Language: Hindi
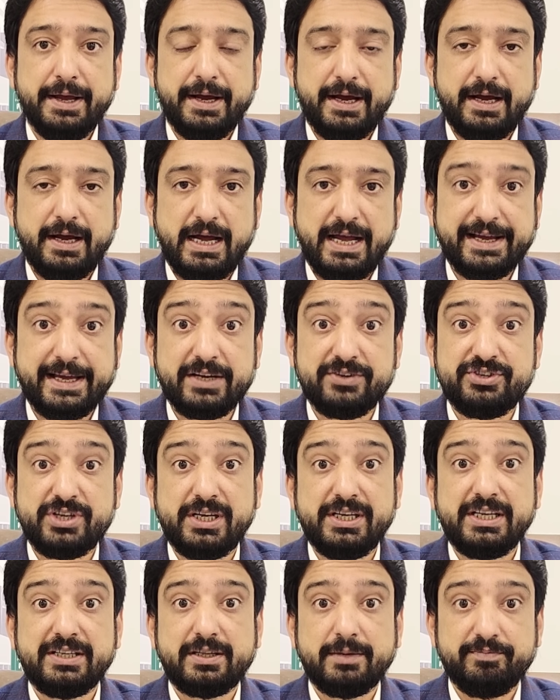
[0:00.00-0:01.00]
अगरचे
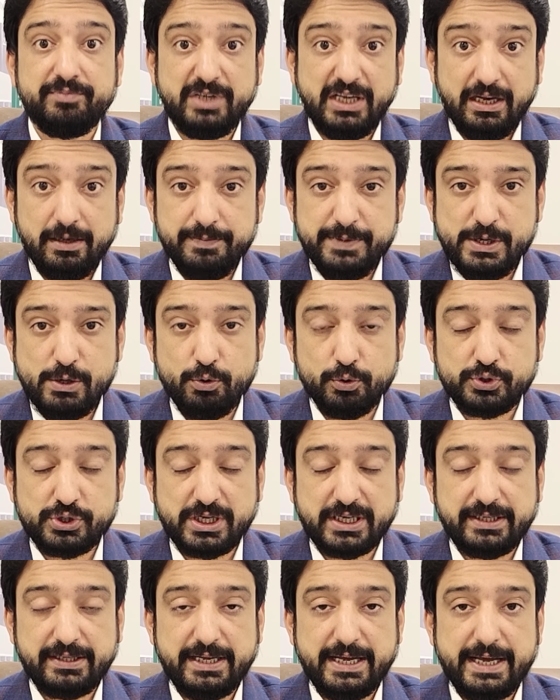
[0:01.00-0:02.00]
ये तब्दील भी हो
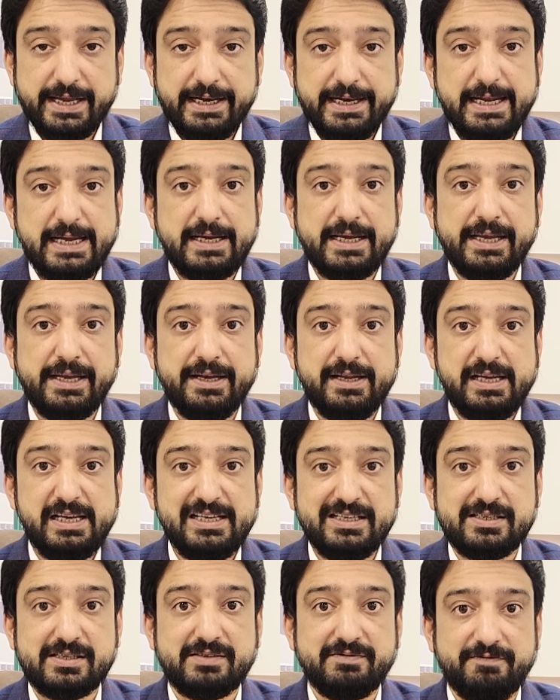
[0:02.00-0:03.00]
सकते हैं लेकिन
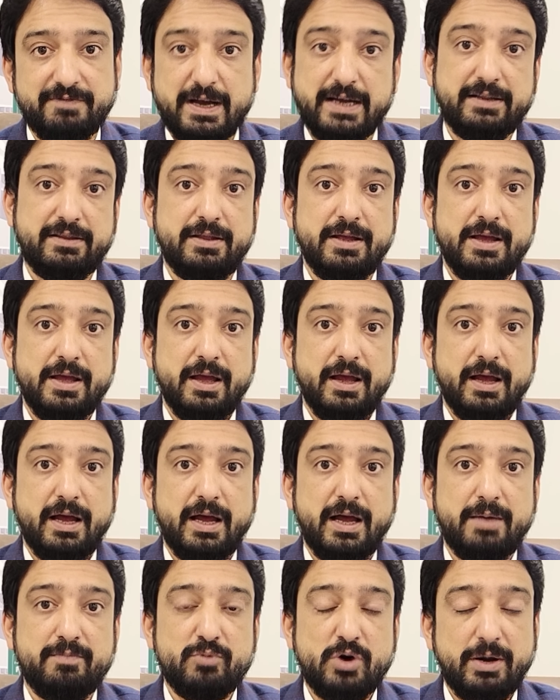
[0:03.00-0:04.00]
इस वक्त
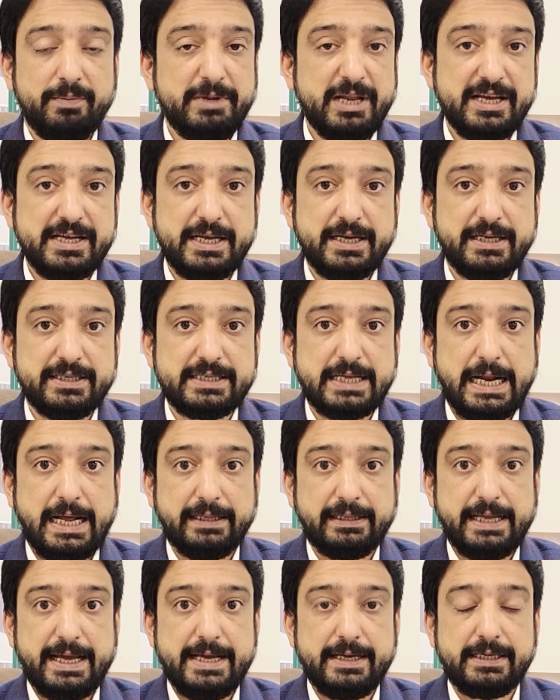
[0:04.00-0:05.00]
मामला ये नज़र
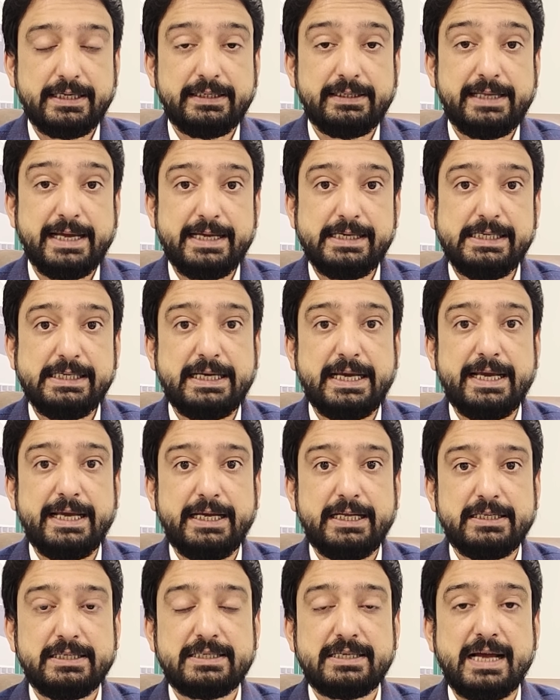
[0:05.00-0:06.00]
आता है कि तहरीक
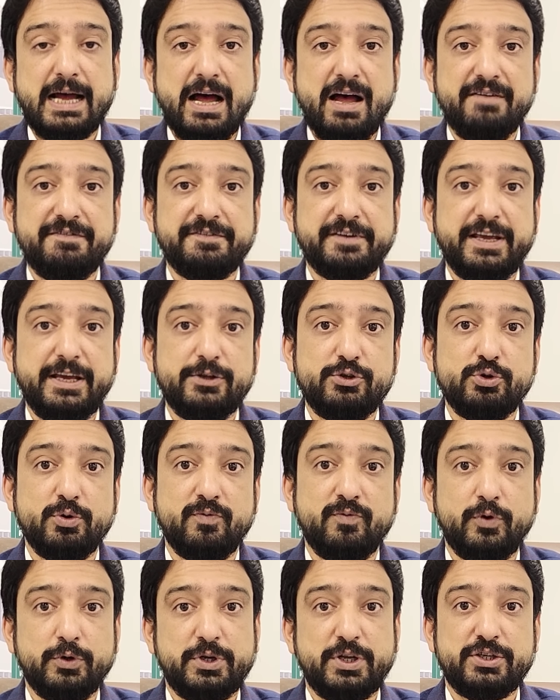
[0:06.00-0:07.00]
इंसाफ के जो
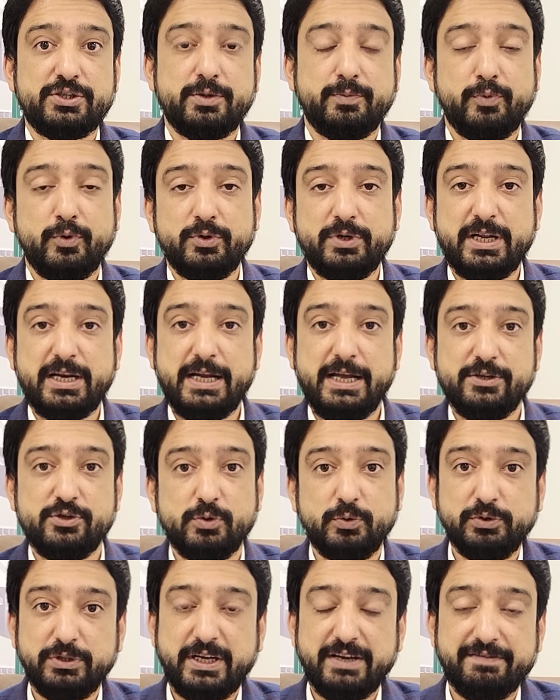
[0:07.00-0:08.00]
वोटर सपोर्टर हैं जो
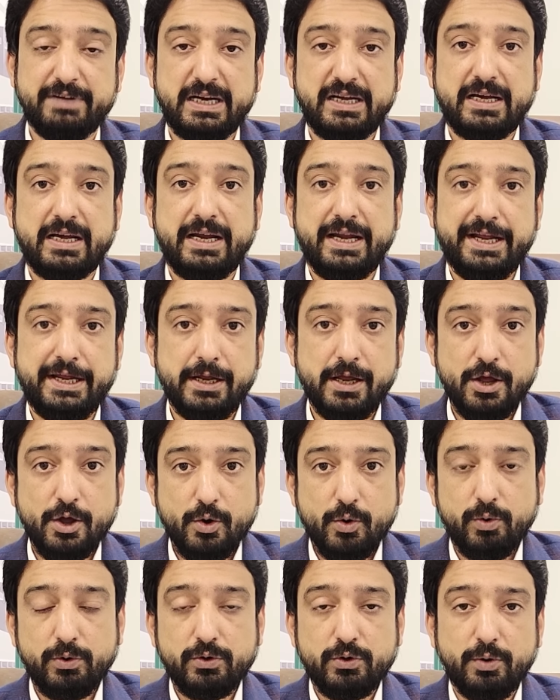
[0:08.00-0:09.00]
उनके वर्कर हैं
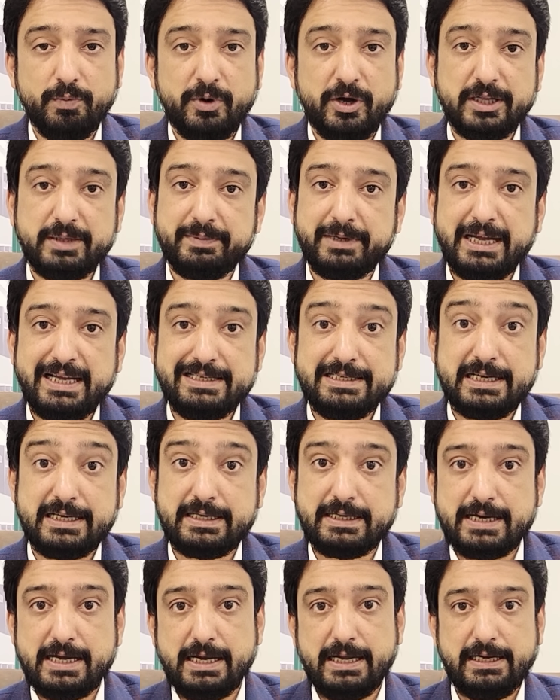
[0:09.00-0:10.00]
उनको बहुत बड़ा
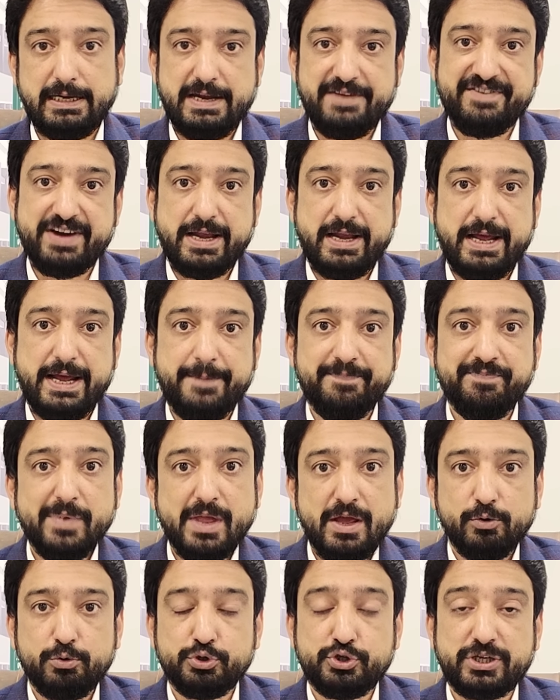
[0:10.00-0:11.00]
झटका लगने वाला है
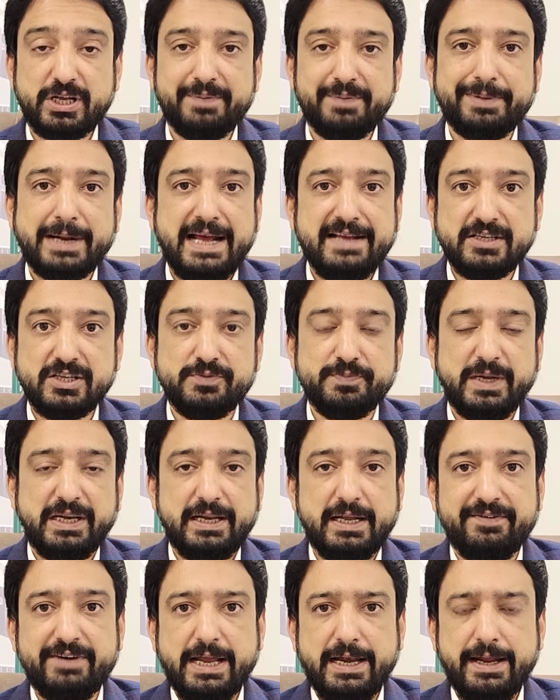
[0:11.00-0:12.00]
कुछ सरप्राइजेज़
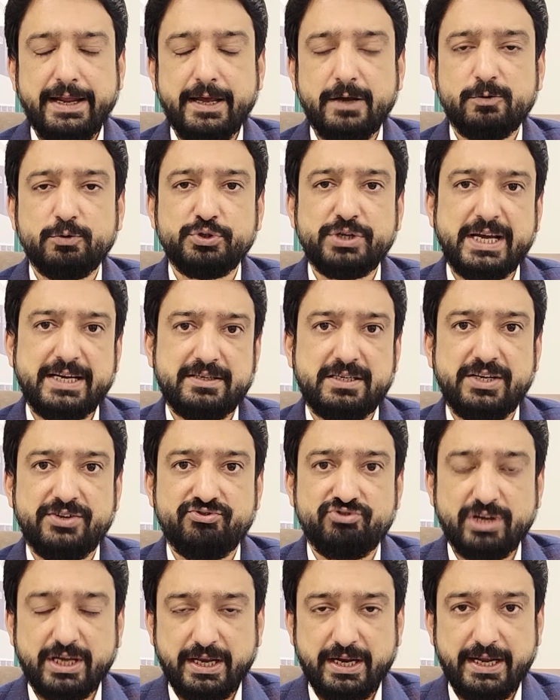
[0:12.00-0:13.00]
मिलने वाले हैं कुछ ऐसे
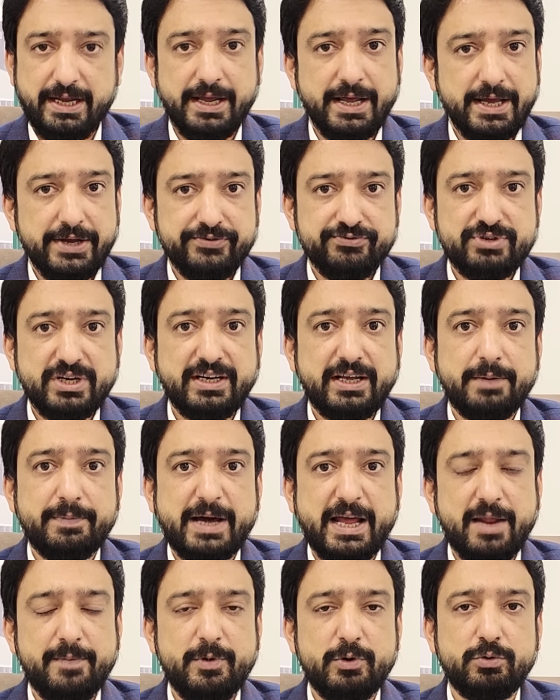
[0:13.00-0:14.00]
चेहरे जिनके
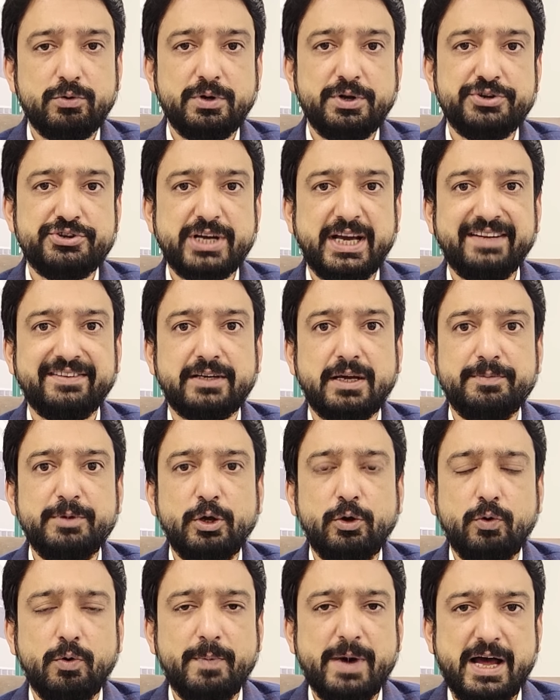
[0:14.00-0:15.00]
बारे में उन्होंने शायद कभी
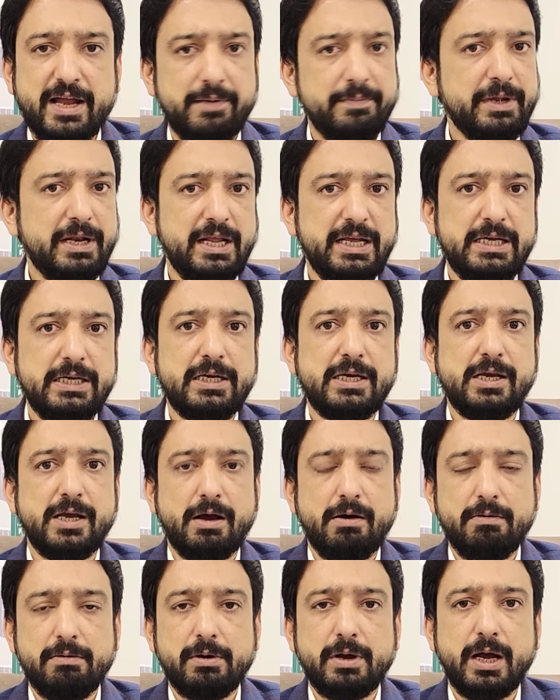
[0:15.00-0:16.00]
गुमान भी नहीं किया
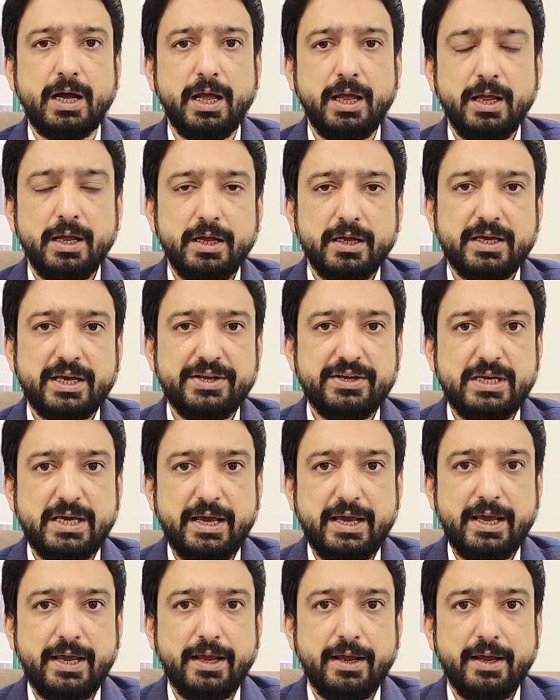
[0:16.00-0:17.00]
होगा कि
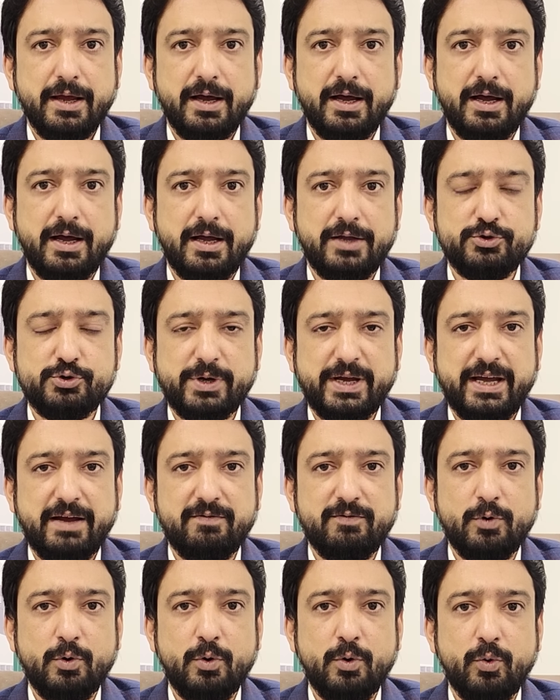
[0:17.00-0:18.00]
ये आ, जो है
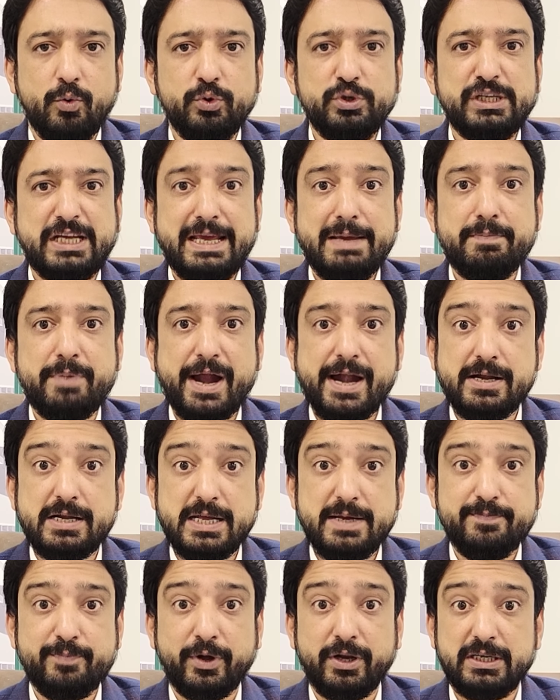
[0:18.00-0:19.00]
वो उनकी
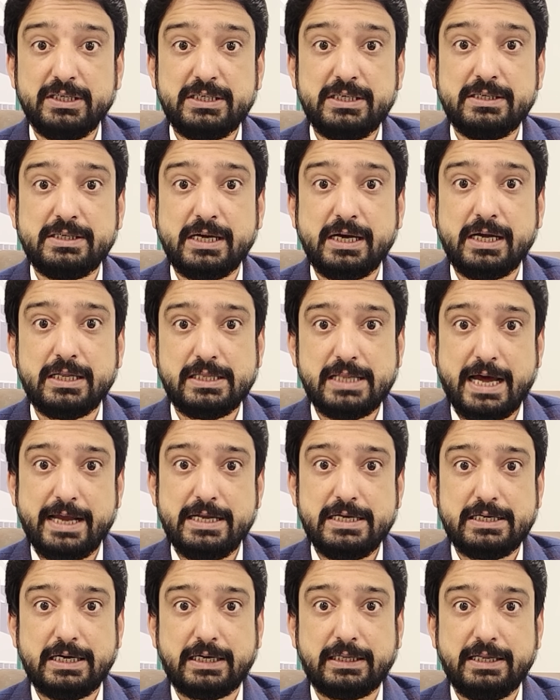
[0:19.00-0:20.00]
पार्टी पॉलिसी से
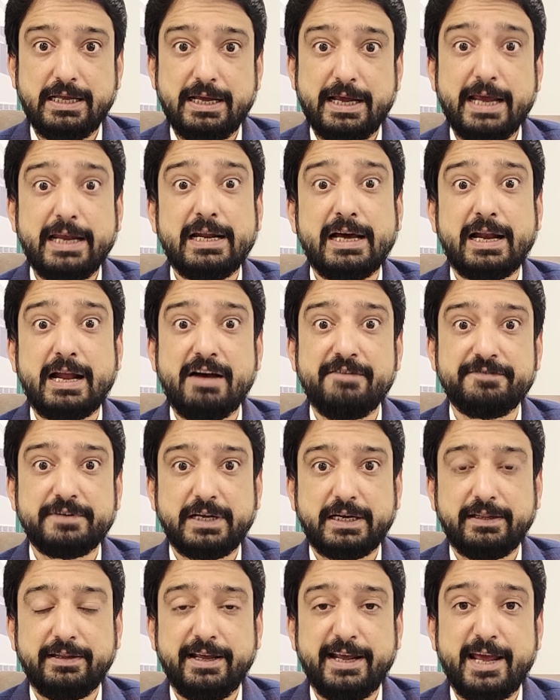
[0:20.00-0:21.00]
गद्दारी कर देंगे इनहराफ
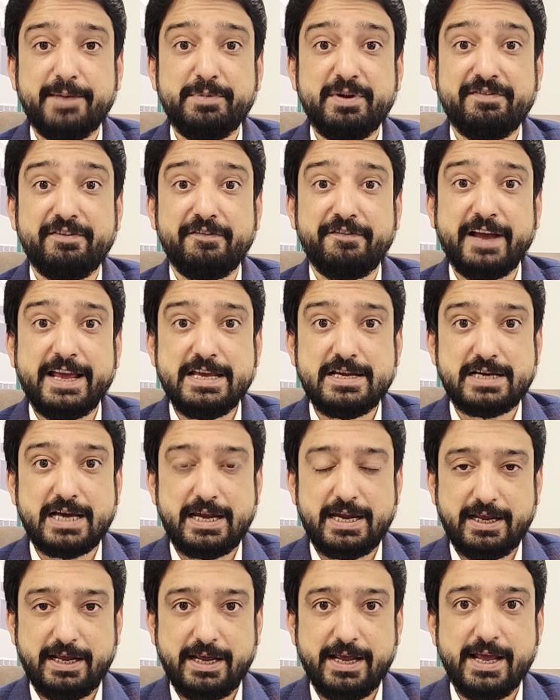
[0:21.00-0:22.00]
कर देंगे बेवफाई
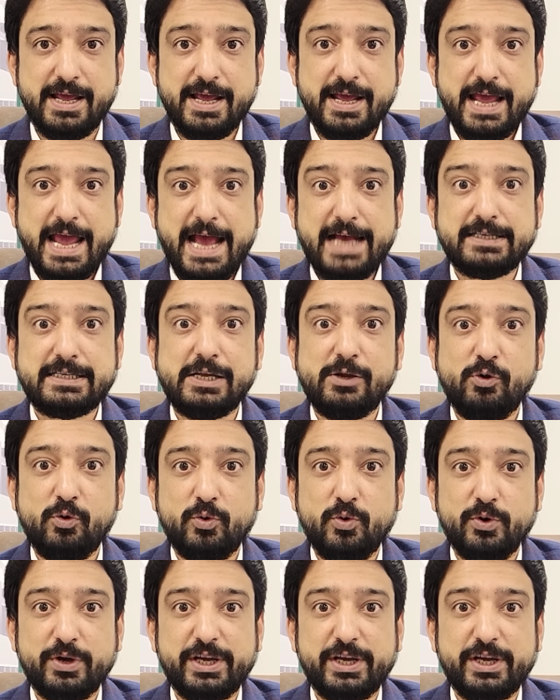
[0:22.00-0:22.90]
करेंगे ऐसे लोगों